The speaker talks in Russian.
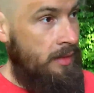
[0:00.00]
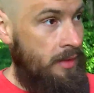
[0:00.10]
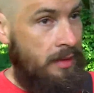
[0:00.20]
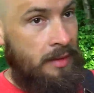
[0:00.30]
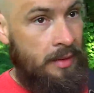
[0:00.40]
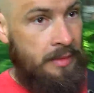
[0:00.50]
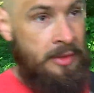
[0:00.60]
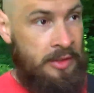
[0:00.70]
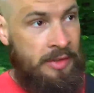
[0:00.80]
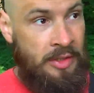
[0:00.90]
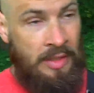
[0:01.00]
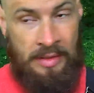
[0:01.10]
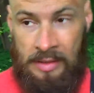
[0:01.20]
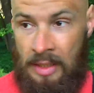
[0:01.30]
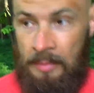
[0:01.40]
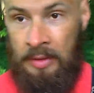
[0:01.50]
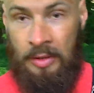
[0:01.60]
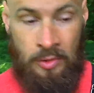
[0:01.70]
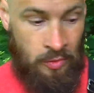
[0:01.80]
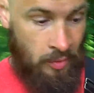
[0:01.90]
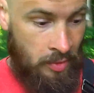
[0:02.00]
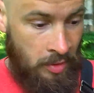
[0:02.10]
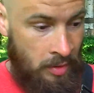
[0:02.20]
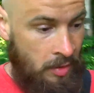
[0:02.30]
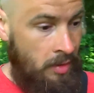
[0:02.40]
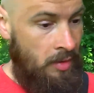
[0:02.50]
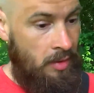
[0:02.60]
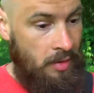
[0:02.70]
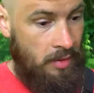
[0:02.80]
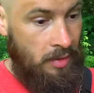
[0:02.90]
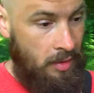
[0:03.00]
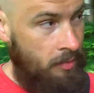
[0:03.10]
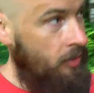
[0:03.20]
Э, а сейчас, если я подхожу э, к